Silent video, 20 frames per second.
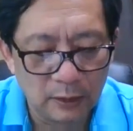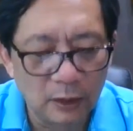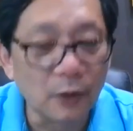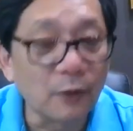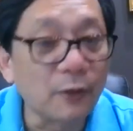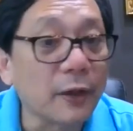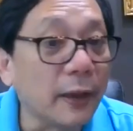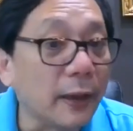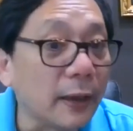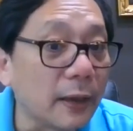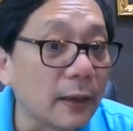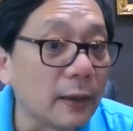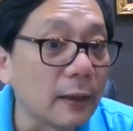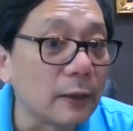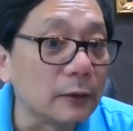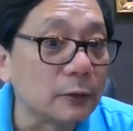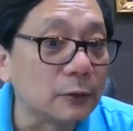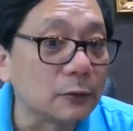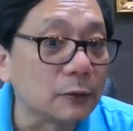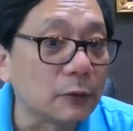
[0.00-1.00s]
OK，
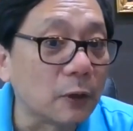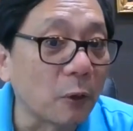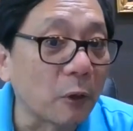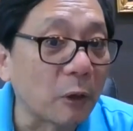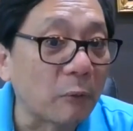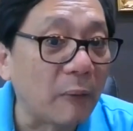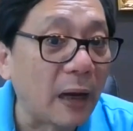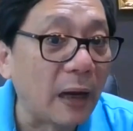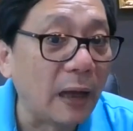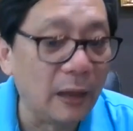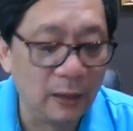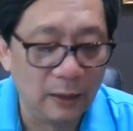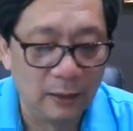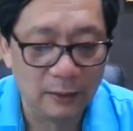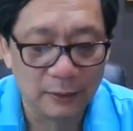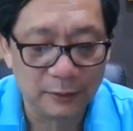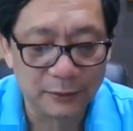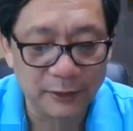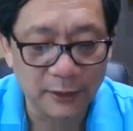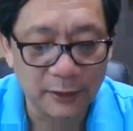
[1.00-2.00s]
够了吧？
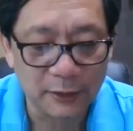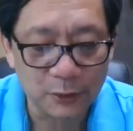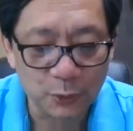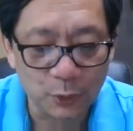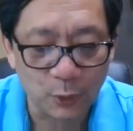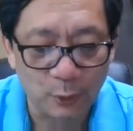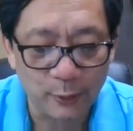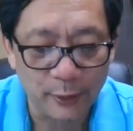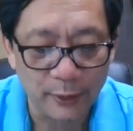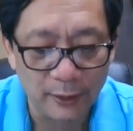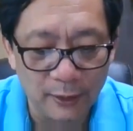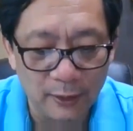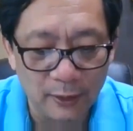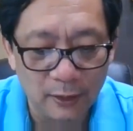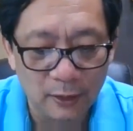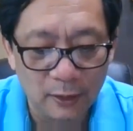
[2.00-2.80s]
这个所谓“